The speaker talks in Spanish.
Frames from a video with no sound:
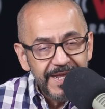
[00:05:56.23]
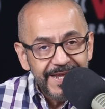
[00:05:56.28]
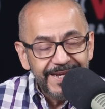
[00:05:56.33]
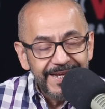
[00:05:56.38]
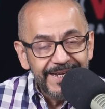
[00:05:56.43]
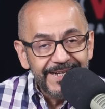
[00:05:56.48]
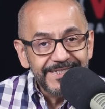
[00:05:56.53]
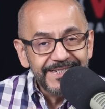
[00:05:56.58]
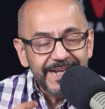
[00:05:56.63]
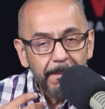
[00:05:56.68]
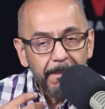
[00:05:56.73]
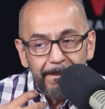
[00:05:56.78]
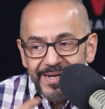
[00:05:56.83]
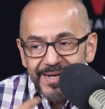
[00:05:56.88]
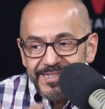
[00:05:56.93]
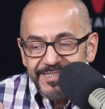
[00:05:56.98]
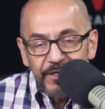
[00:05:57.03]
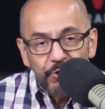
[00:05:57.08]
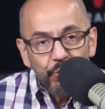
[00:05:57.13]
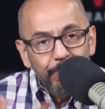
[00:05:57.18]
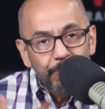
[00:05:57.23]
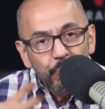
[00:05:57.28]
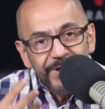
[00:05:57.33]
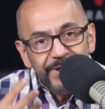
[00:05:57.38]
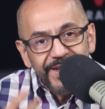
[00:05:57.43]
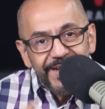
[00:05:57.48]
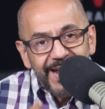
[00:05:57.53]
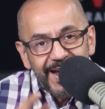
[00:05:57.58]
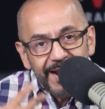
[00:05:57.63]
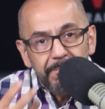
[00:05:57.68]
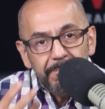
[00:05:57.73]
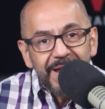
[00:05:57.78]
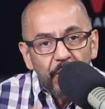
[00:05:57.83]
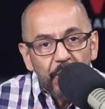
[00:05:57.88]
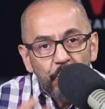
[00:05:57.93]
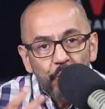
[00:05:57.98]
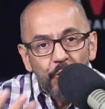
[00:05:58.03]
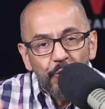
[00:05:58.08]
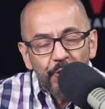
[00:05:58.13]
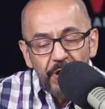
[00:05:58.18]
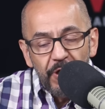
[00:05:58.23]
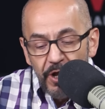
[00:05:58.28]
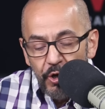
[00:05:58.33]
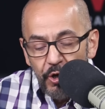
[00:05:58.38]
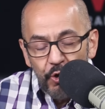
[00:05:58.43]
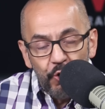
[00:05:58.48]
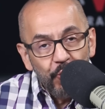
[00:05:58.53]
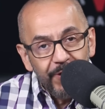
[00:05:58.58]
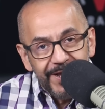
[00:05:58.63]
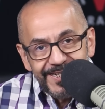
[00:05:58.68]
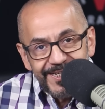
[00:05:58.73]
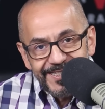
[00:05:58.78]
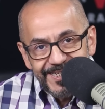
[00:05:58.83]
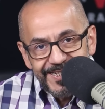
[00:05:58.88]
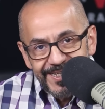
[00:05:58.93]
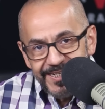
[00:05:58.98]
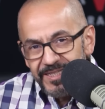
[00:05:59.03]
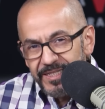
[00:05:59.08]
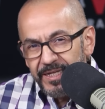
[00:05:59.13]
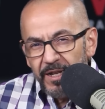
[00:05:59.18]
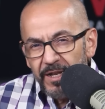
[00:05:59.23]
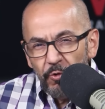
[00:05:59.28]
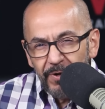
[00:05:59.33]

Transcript: eres capaz de comunicar mejor lo que sientes,